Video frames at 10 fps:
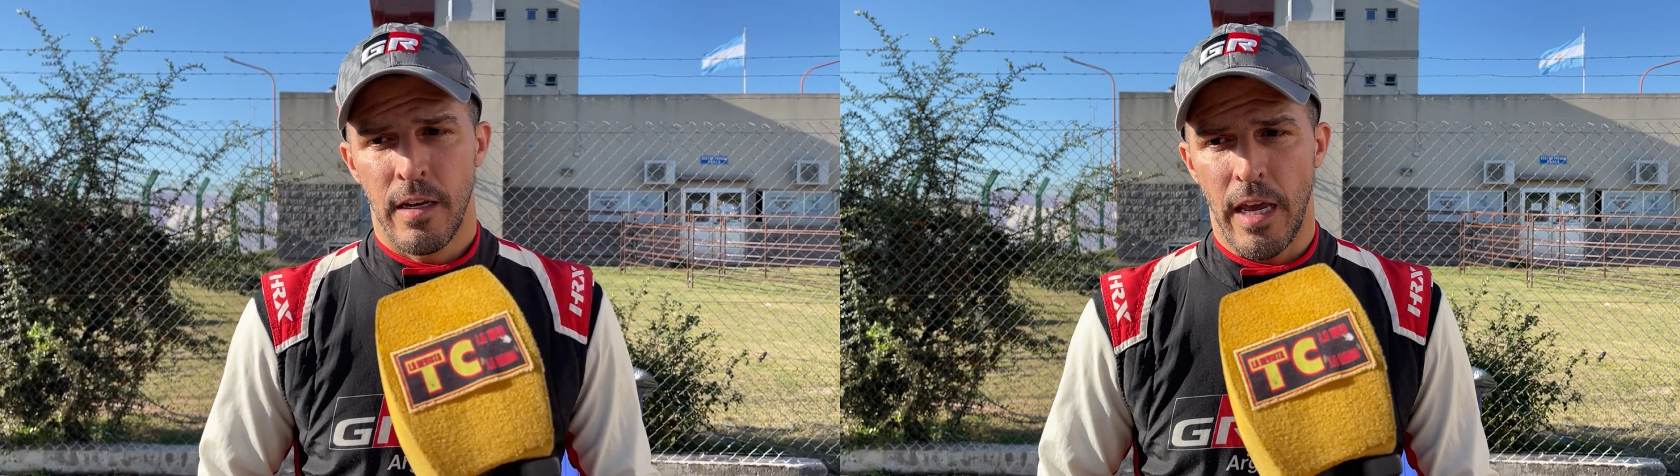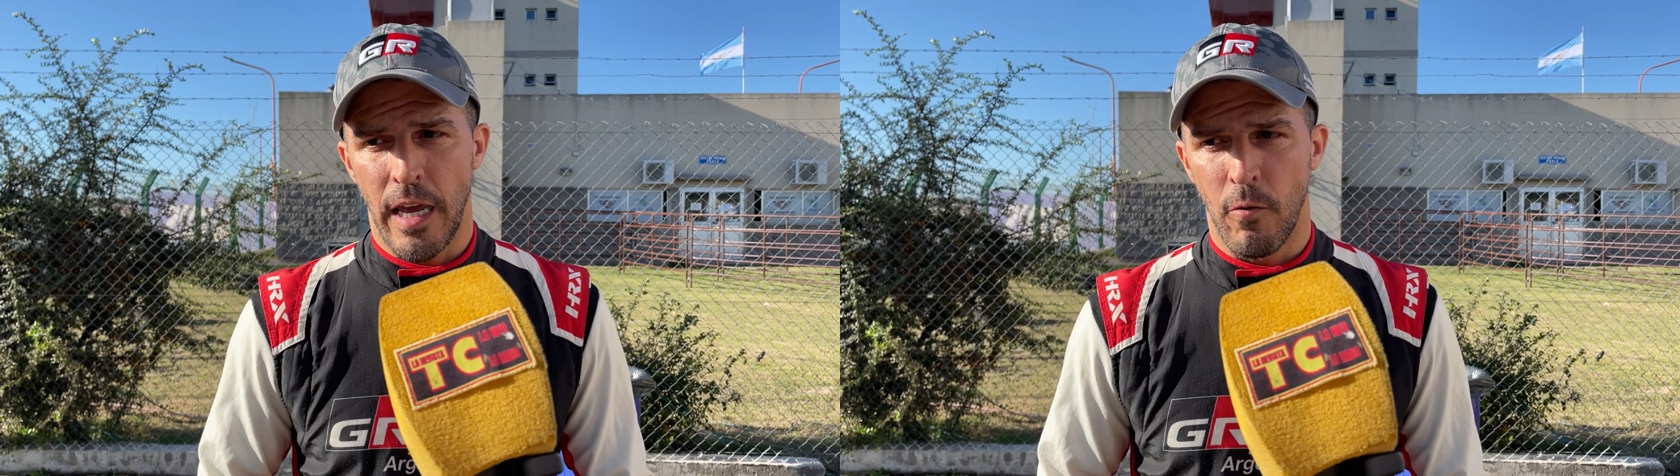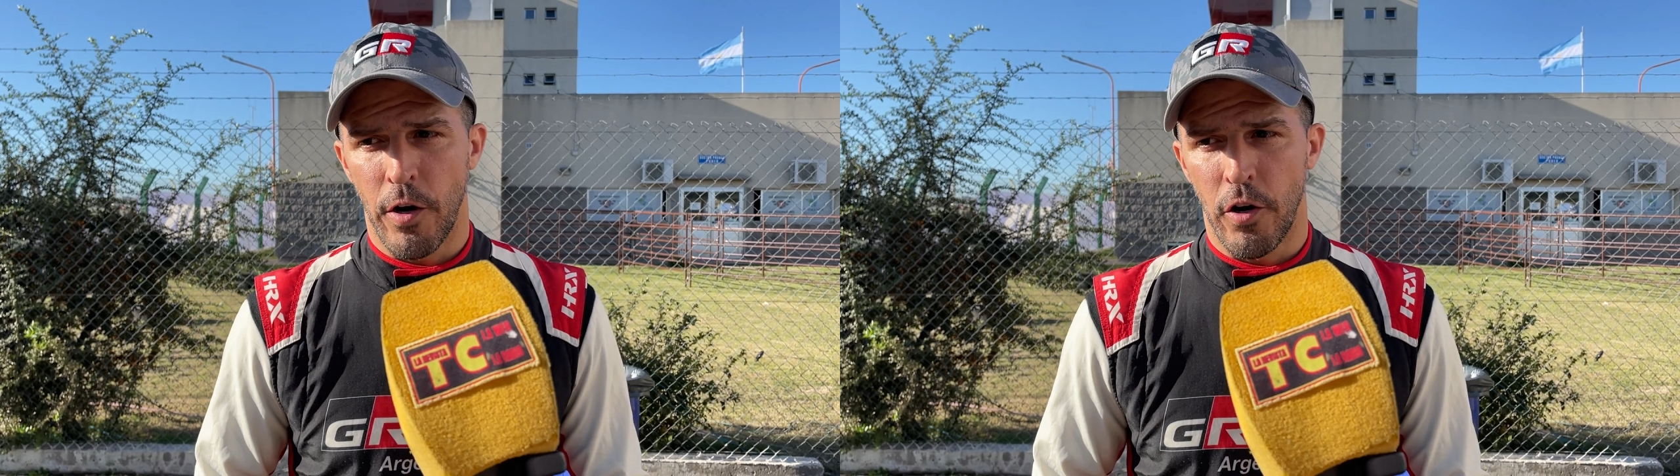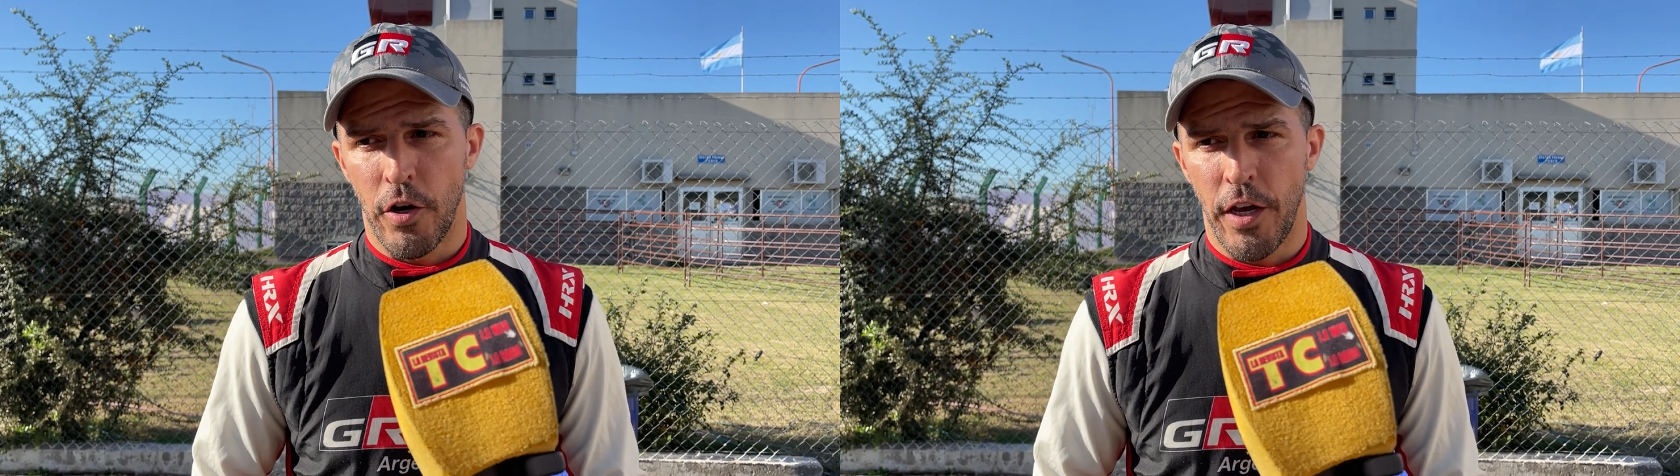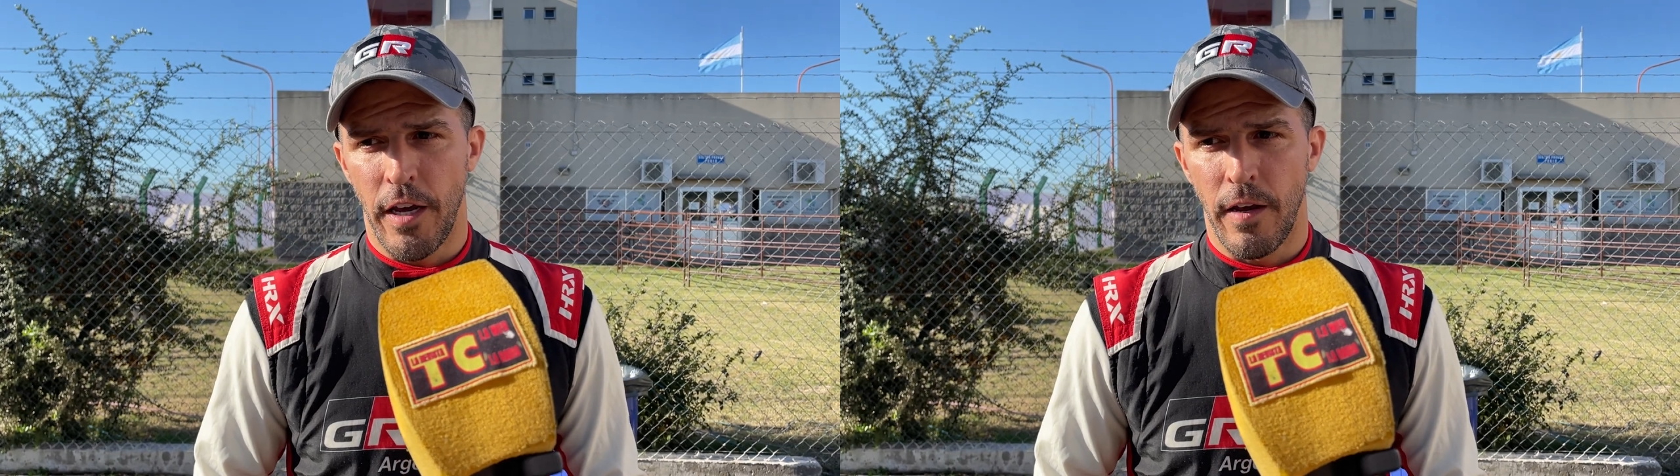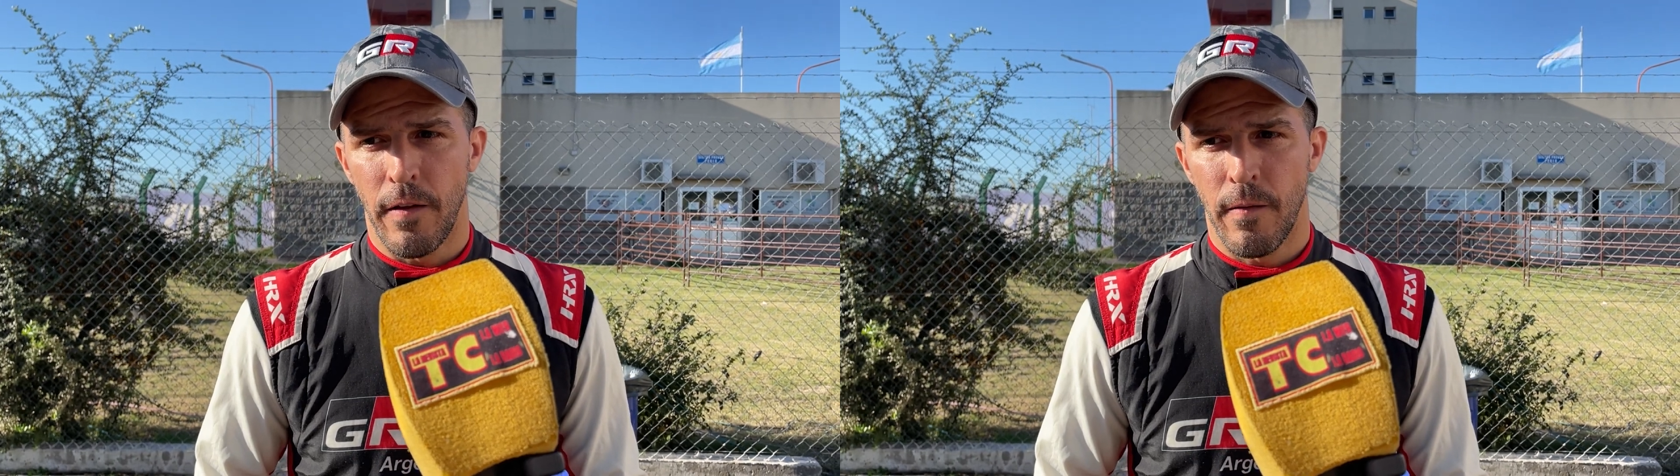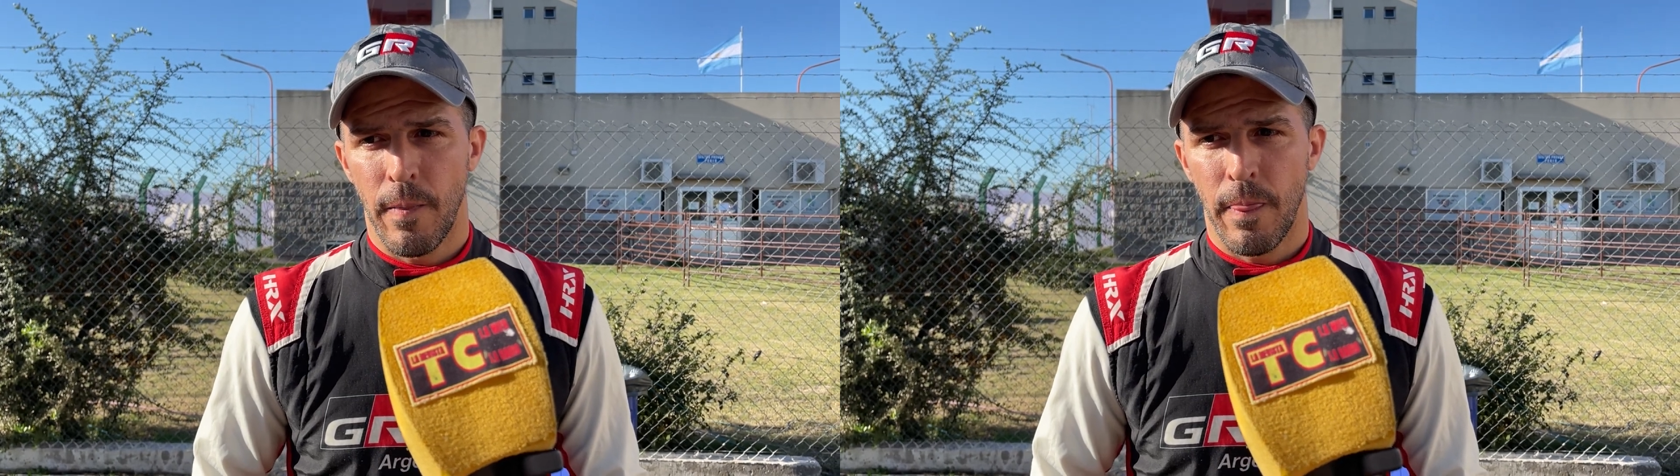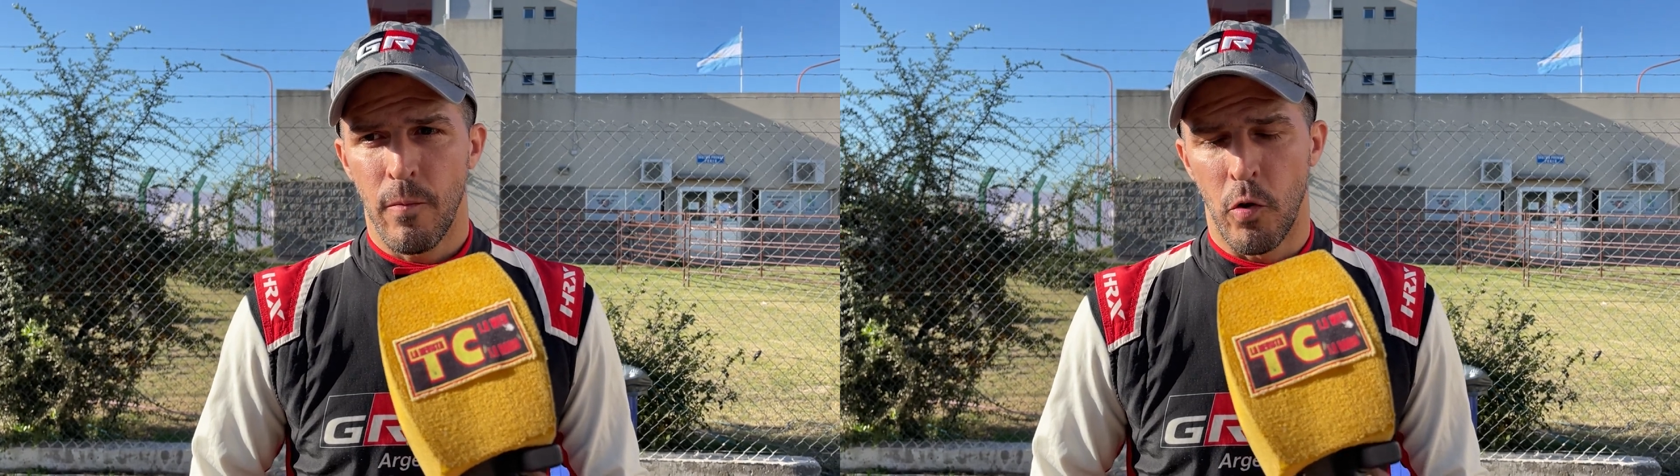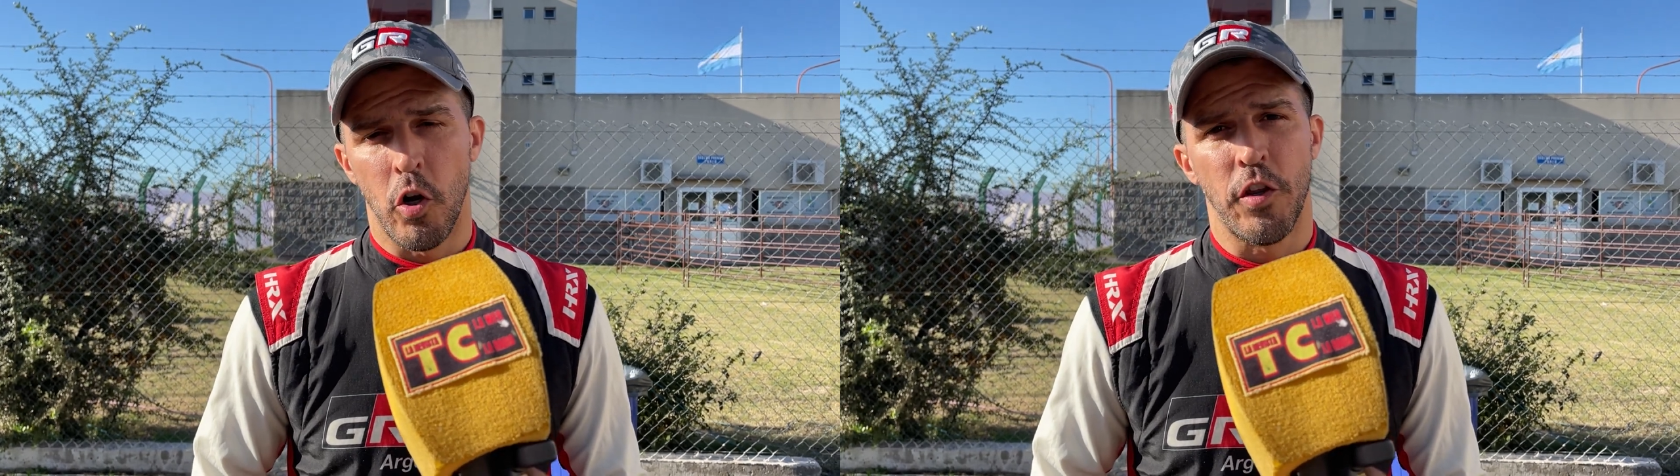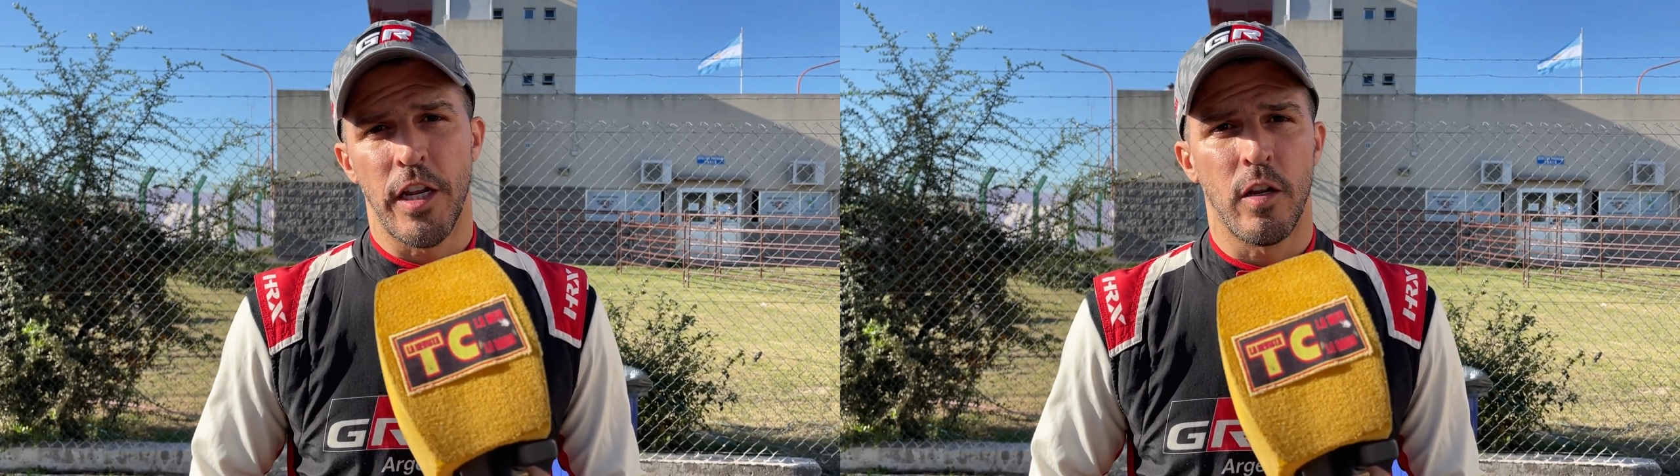y bueno, hoy muy
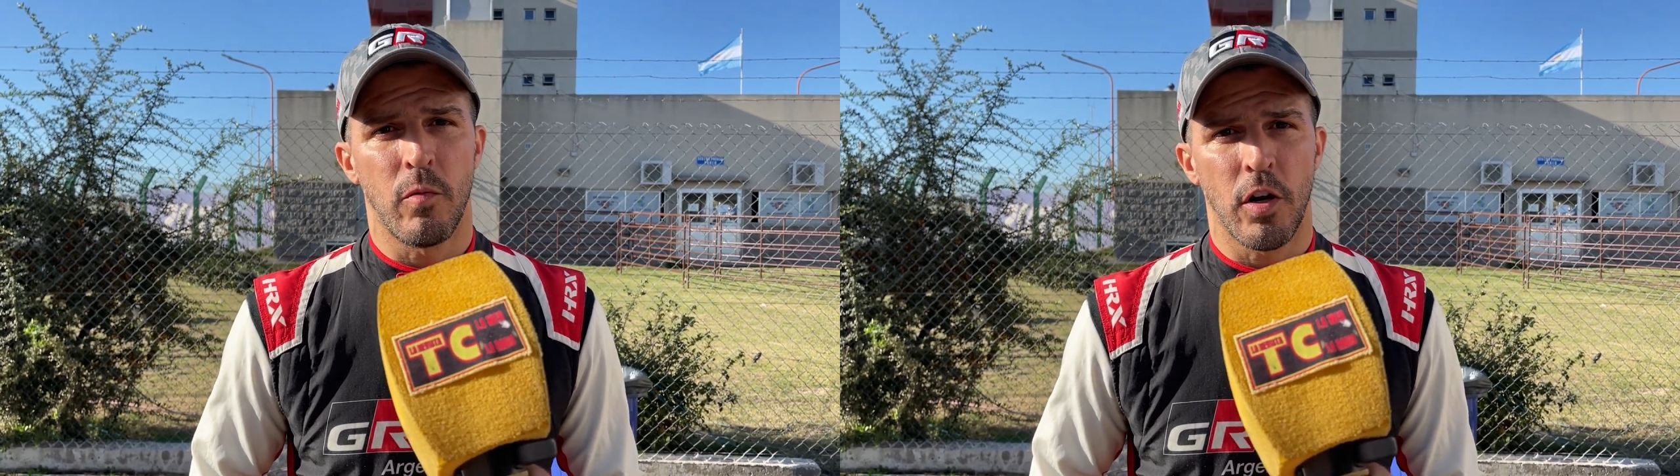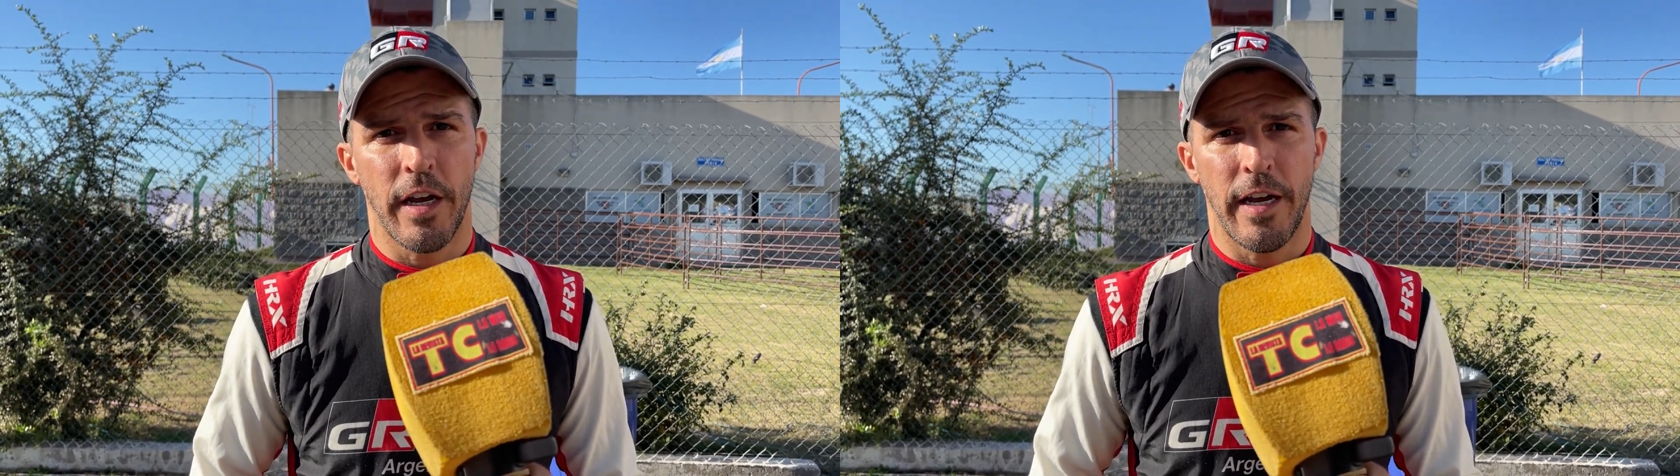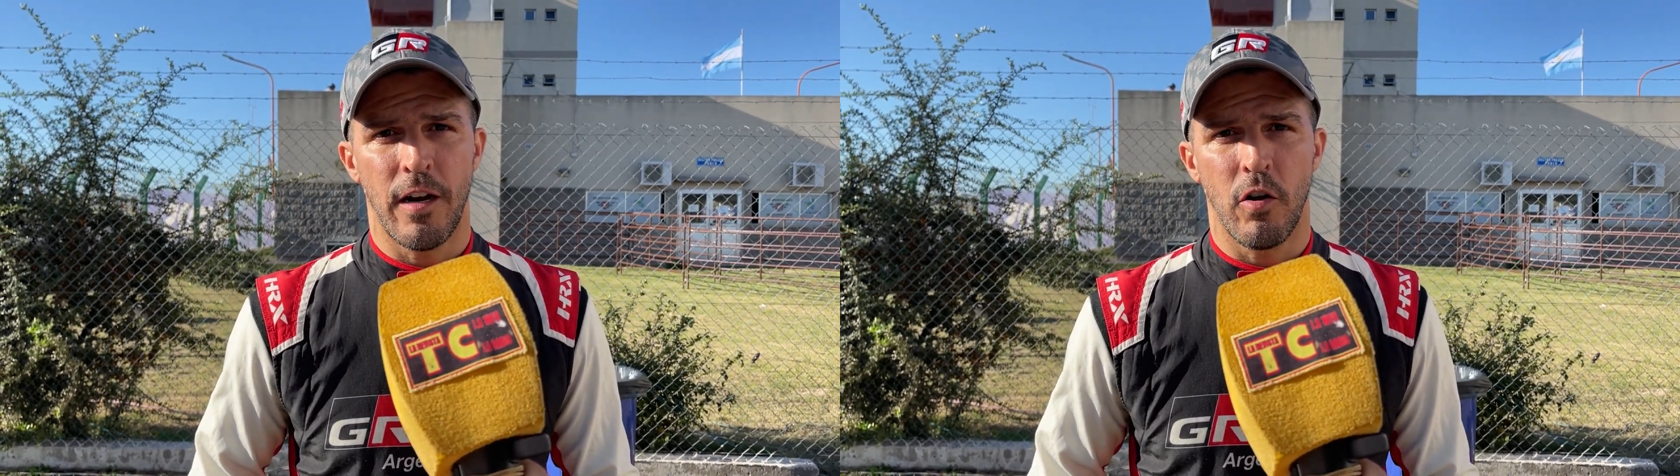contento porque